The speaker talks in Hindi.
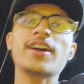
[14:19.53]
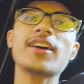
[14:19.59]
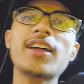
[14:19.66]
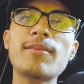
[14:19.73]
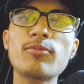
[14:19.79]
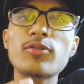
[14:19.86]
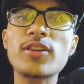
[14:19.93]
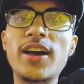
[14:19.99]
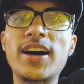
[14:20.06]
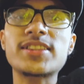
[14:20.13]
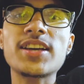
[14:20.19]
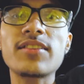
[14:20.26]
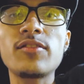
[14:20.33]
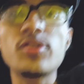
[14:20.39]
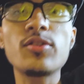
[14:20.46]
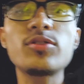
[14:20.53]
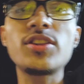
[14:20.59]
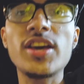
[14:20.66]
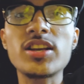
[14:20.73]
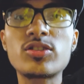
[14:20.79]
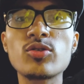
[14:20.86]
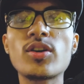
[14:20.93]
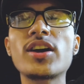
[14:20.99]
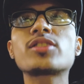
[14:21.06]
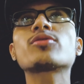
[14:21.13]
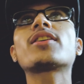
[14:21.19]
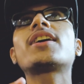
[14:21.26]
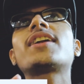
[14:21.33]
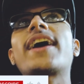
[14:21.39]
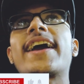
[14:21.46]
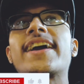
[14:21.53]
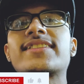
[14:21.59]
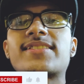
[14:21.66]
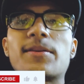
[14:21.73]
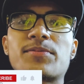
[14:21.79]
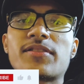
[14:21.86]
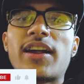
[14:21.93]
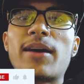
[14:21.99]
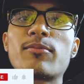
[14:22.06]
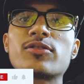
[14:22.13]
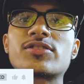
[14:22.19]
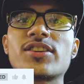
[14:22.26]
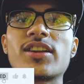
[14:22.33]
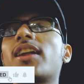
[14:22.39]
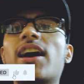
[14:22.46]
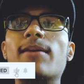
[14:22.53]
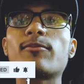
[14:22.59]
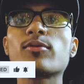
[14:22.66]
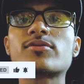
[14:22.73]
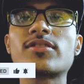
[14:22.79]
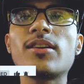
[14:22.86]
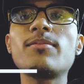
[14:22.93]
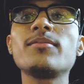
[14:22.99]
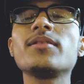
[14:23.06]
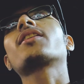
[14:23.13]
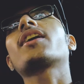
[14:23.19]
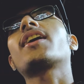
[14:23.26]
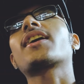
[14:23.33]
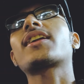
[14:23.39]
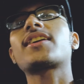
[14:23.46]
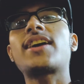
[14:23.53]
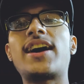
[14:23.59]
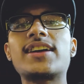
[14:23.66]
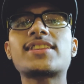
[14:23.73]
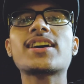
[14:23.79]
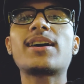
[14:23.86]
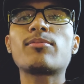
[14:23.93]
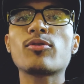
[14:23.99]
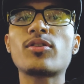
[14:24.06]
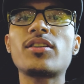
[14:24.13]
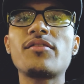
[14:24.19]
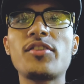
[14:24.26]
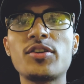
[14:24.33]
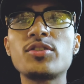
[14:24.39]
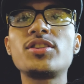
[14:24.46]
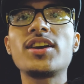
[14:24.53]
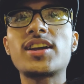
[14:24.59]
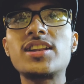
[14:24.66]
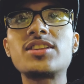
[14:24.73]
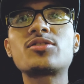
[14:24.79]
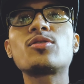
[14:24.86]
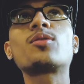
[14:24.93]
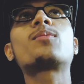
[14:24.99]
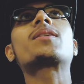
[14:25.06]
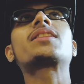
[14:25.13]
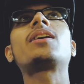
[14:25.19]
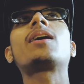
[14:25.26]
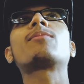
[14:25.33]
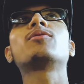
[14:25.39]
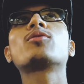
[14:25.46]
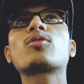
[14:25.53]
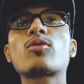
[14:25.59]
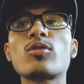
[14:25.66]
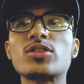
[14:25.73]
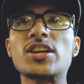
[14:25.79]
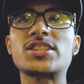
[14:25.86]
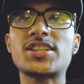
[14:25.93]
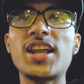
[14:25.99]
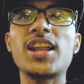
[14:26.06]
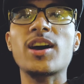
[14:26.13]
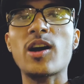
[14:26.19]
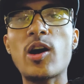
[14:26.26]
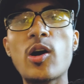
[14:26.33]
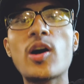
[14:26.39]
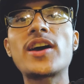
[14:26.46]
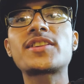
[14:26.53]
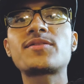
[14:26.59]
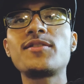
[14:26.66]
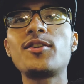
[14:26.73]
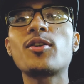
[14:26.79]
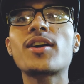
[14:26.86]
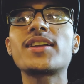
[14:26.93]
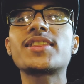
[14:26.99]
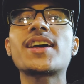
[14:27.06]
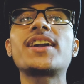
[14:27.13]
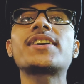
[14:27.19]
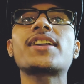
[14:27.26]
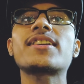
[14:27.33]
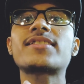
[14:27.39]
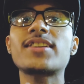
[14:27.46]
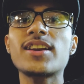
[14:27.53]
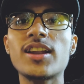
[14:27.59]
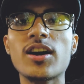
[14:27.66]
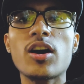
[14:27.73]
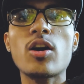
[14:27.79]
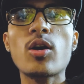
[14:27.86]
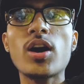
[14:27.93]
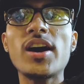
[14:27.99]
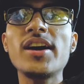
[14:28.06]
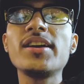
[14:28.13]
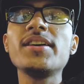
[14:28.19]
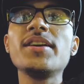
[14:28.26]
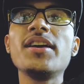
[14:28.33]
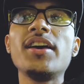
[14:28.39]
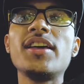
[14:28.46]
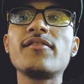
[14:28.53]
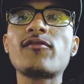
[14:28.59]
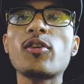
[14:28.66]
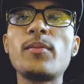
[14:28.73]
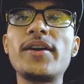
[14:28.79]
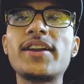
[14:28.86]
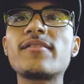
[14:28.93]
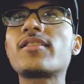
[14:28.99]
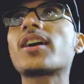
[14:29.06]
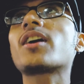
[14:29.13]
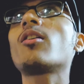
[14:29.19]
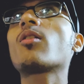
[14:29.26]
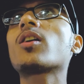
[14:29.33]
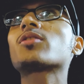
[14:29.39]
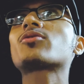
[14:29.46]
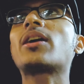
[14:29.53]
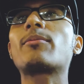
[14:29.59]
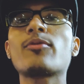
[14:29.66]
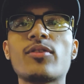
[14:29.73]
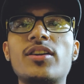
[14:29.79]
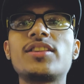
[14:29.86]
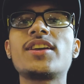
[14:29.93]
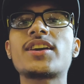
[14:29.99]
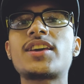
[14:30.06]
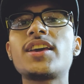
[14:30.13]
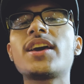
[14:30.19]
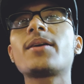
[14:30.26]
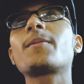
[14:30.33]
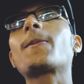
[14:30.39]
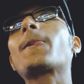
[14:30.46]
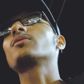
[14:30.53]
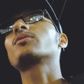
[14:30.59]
अगर आप लोग यहाँ तक वीडियो देख चुके हैं तो यार लाइक सब्सक्राइब और कर लें आप लोग सब क्योंकि अगर यहाँ तक आप लोगों ने वीडियो देख ली तो मतलब आप लोगों को कुछ अच्छा लगा होगा इस वीडियो के अंदर इंटरेस्टिंग लगा होगा इन्फॉर्मेटिव लगा होगा तो आप लोगों ने देखी है